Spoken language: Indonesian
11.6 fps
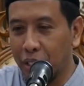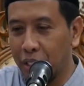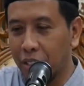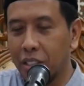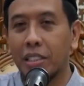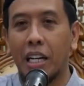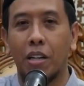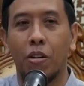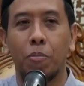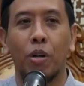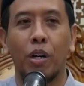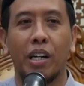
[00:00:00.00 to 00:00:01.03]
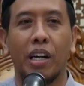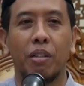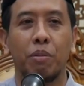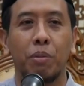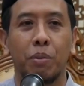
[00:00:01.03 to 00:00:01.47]
ki ya sing sak kelompok karo
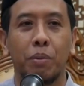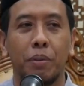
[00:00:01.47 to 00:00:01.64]
aku.